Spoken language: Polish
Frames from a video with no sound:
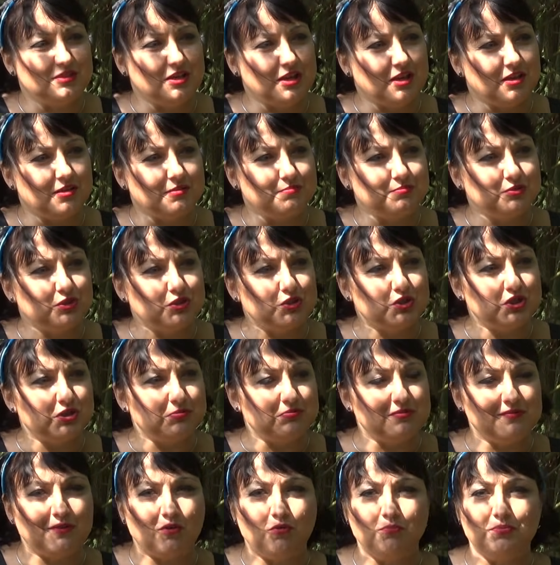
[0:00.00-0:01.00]
nie
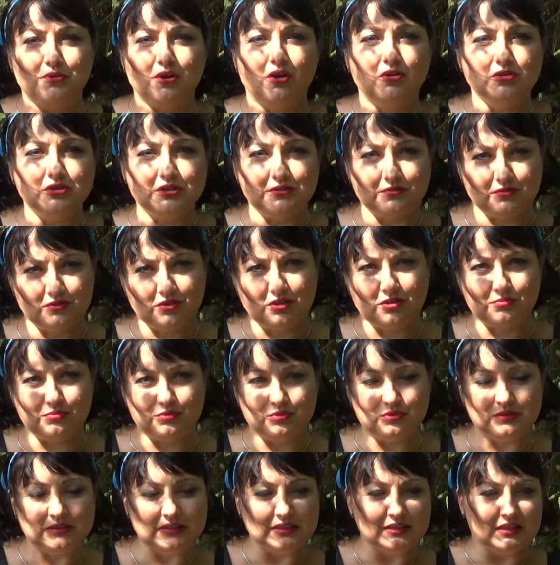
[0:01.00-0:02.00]
przetrzymywał broni w
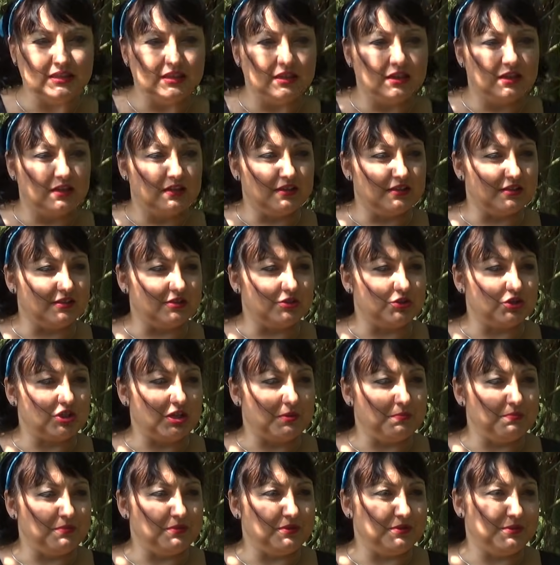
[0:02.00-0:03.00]
domu, e,
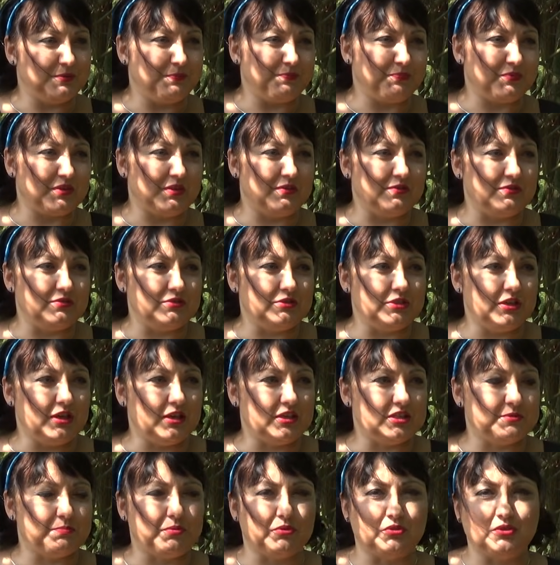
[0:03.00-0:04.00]
żeby
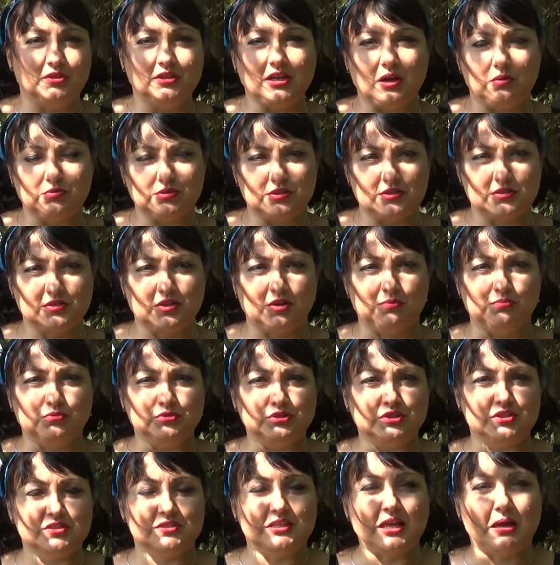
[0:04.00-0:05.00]
nie spotykał się z
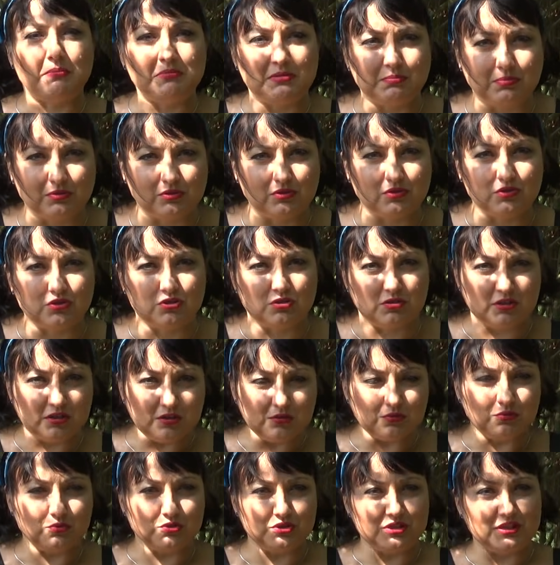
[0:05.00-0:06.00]
komunistami, bo to
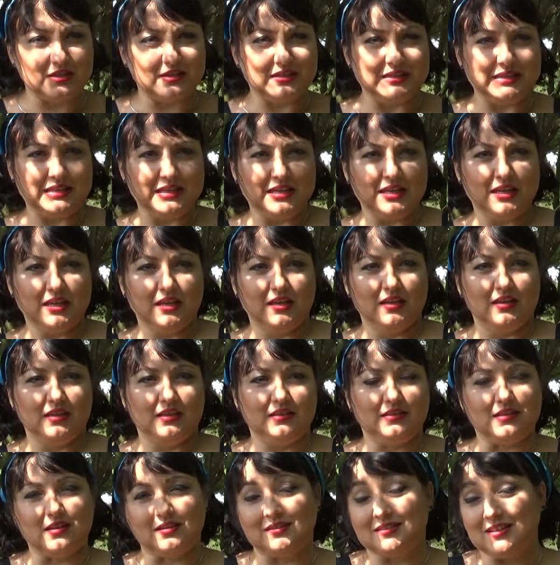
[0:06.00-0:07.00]
źli ludzie
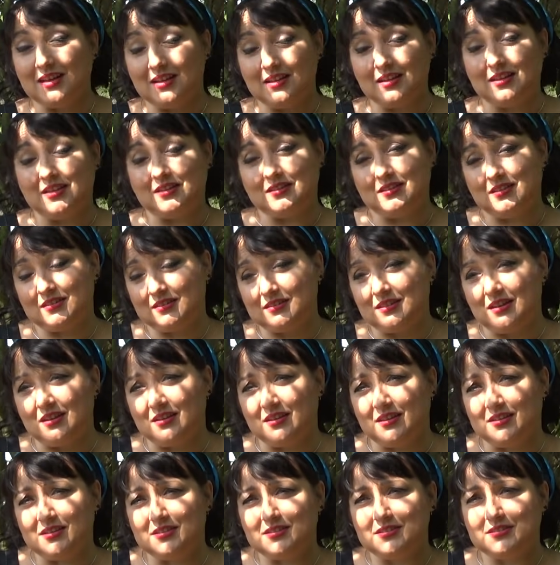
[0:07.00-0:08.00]
i tak dalej, i tak
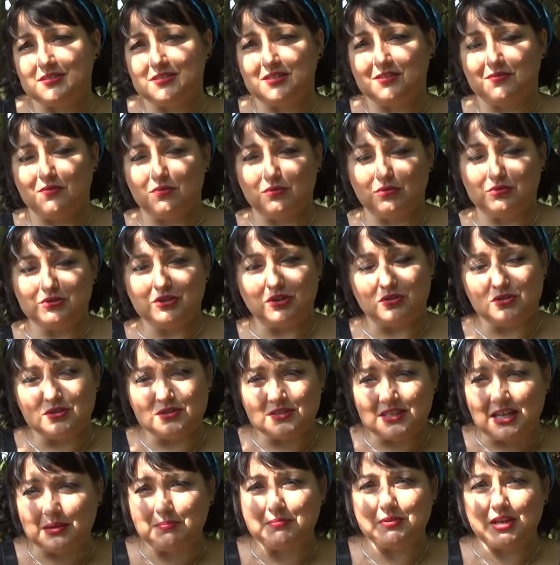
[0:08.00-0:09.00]
dalej, z
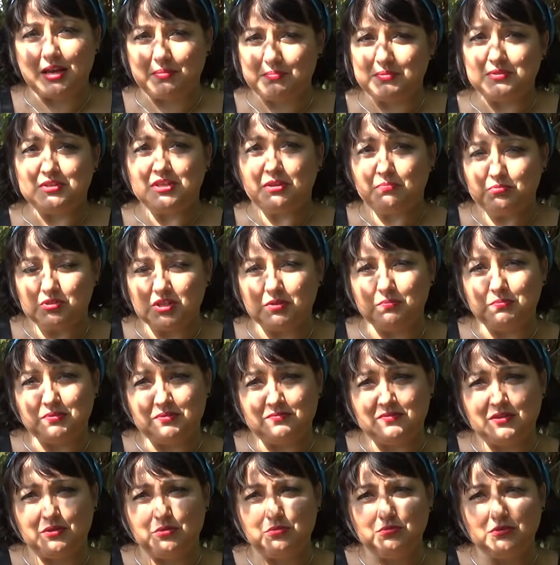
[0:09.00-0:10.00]
rewolucjonistami, aby nie
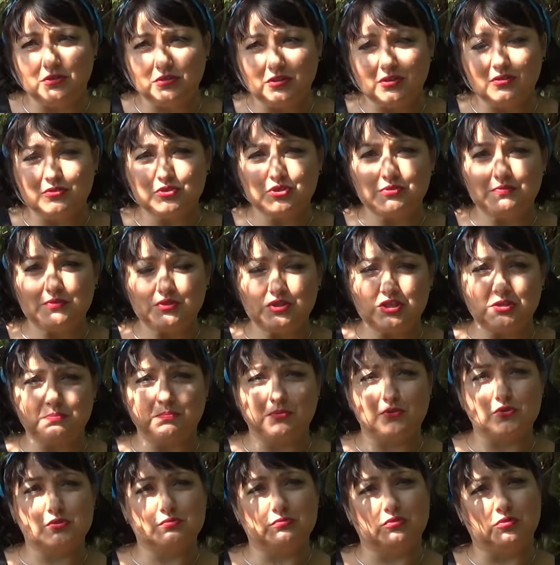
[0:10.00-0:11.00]
przebywał, no to
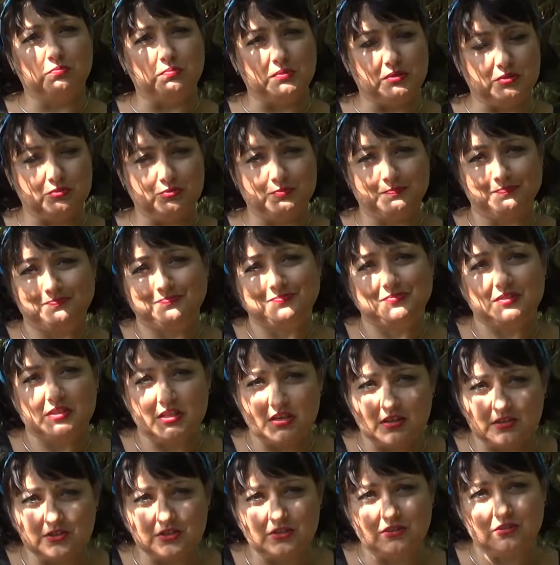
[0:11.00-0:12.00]
oczywiście posłuch był,
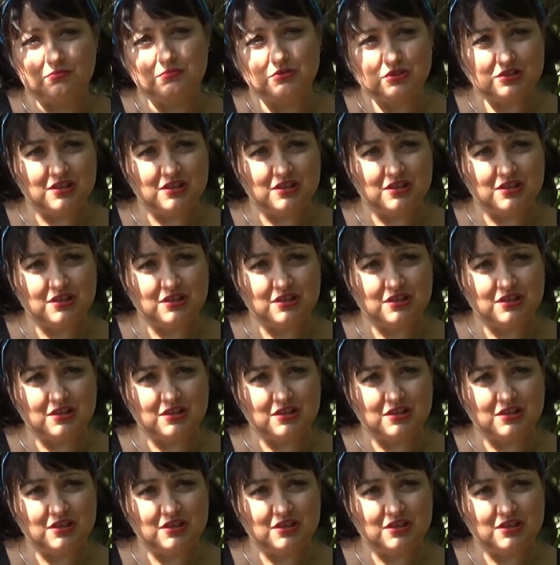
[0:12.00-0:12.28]
jak się